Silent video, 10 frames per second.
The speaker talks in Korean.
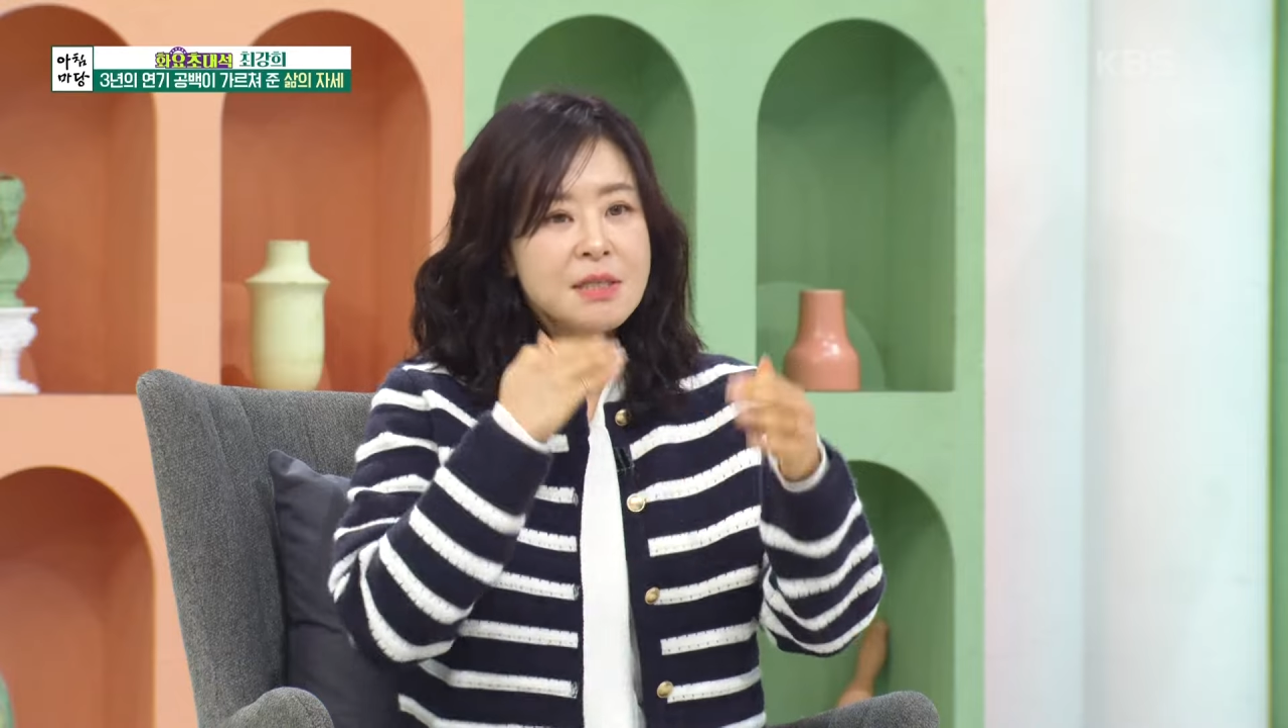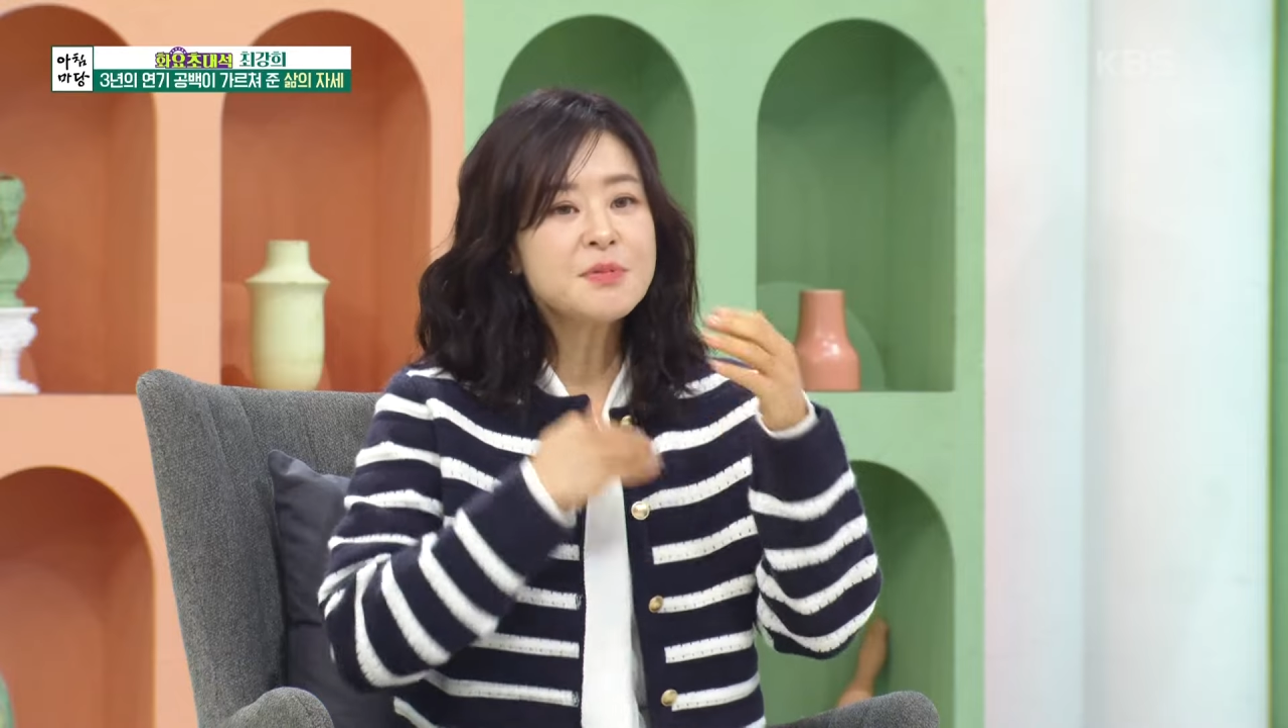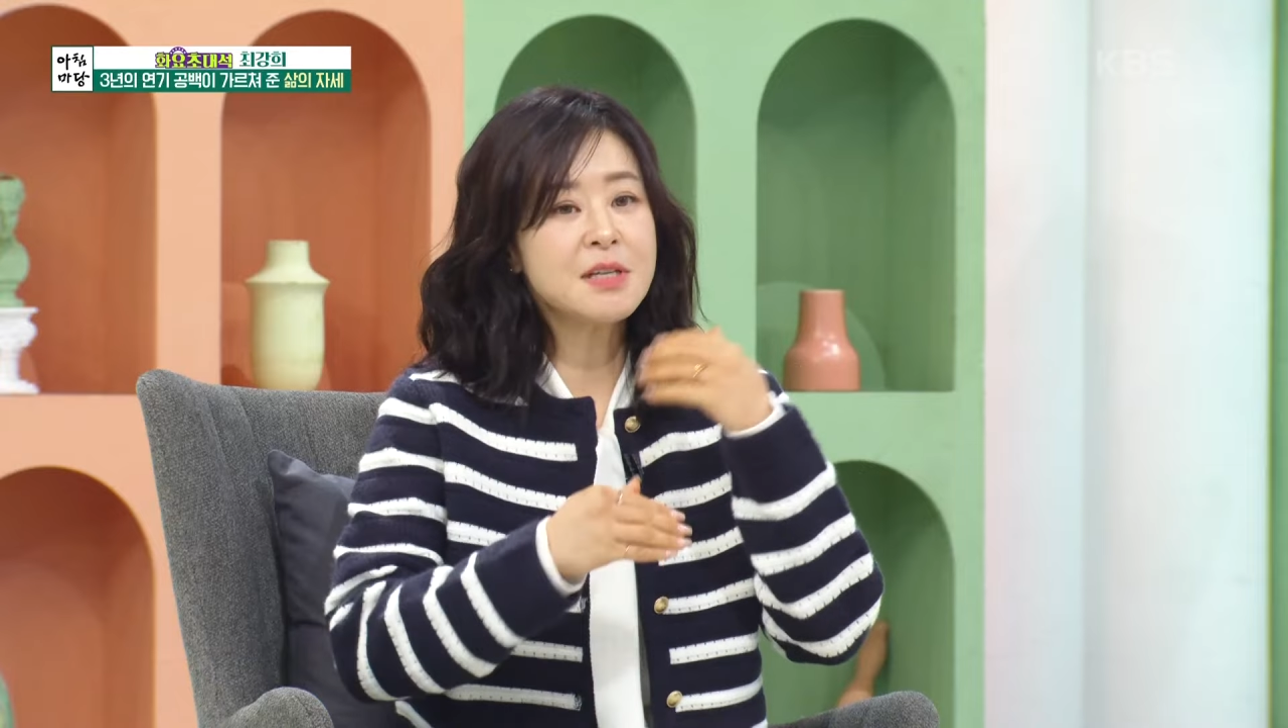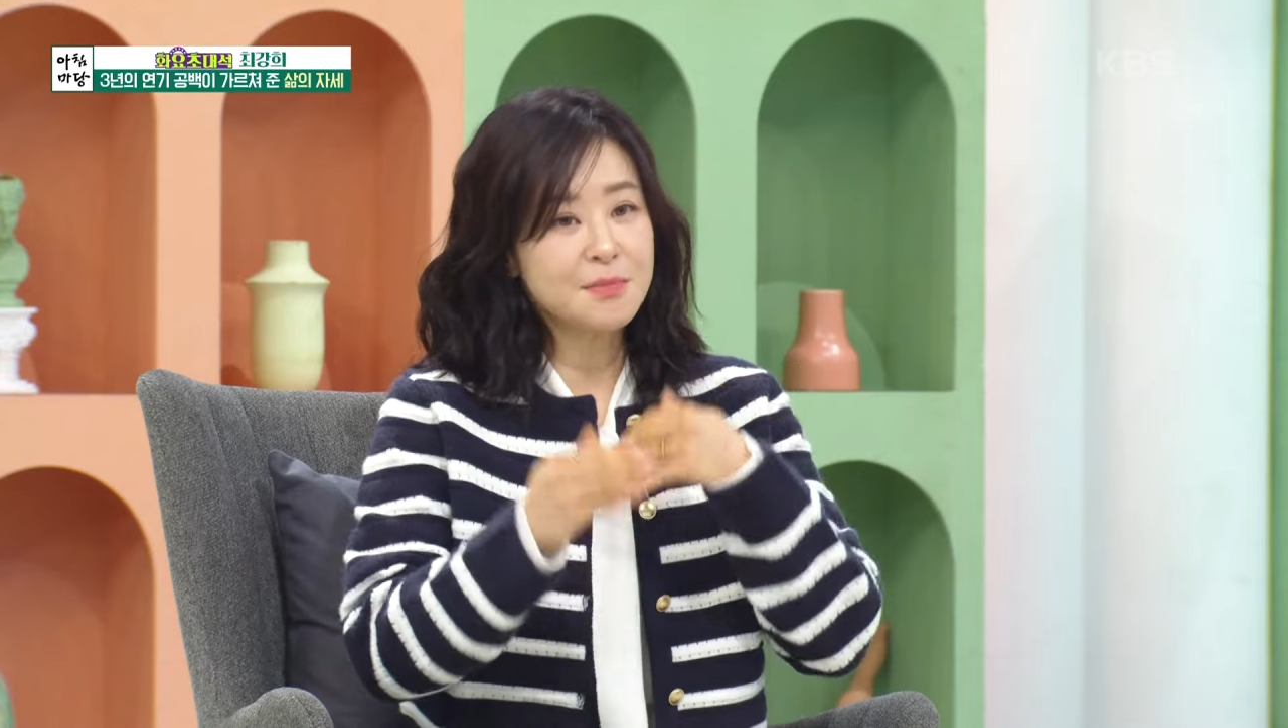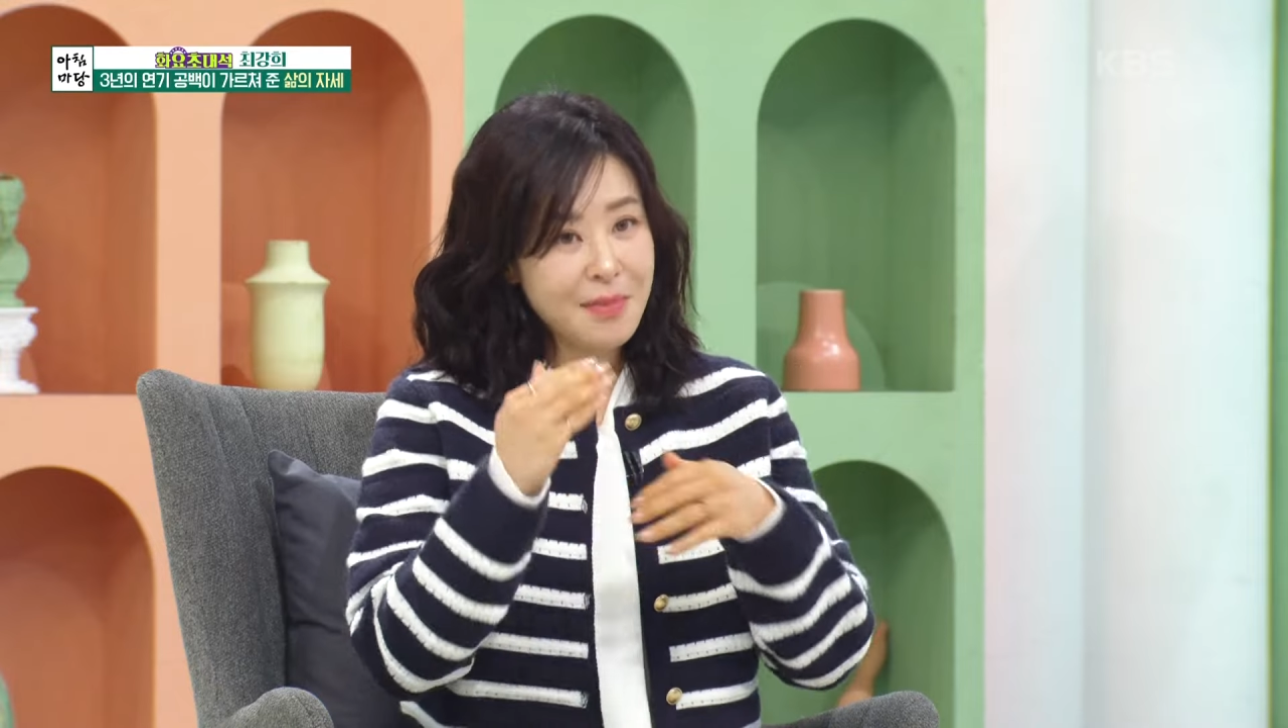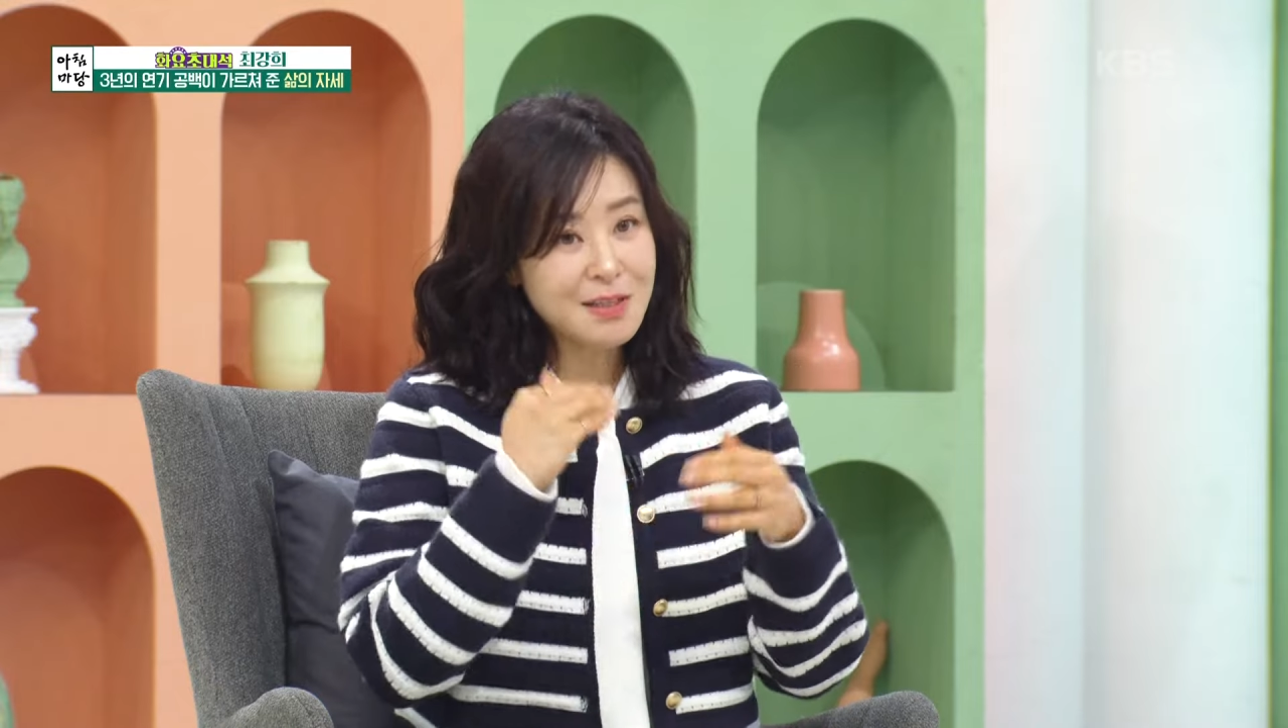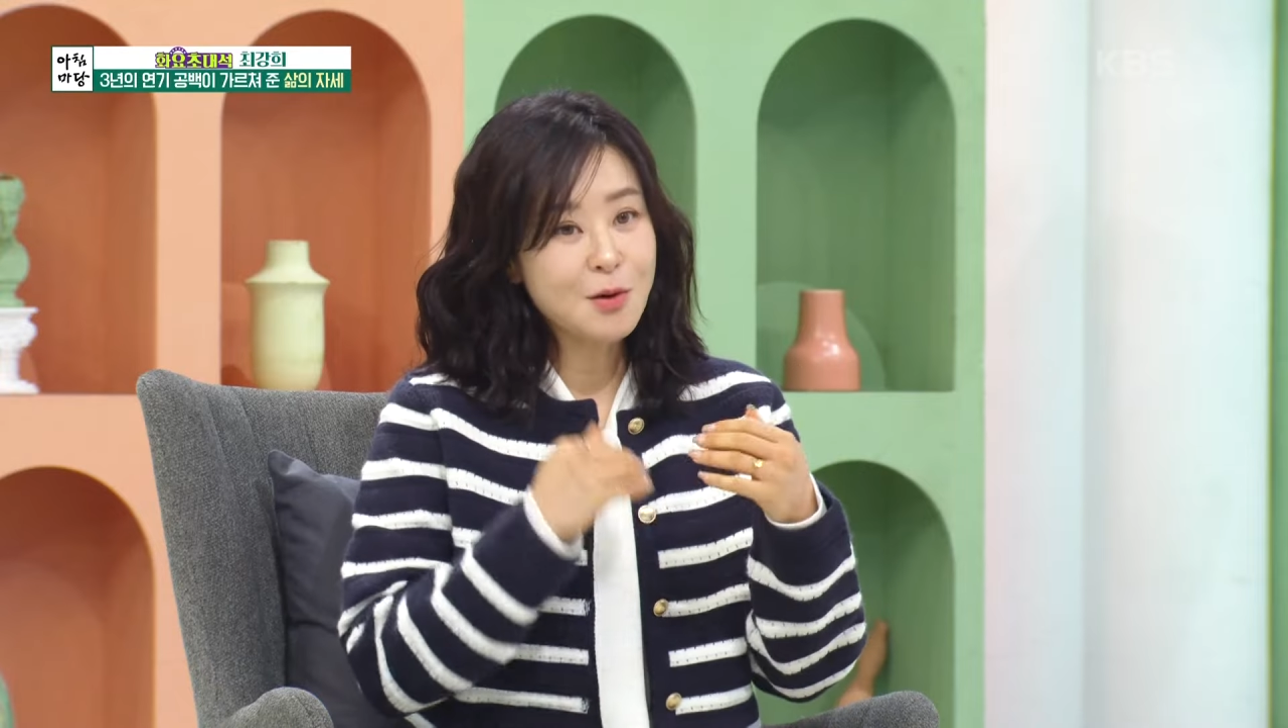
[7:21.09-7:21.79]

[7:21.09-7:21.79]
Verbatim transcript: 집씩만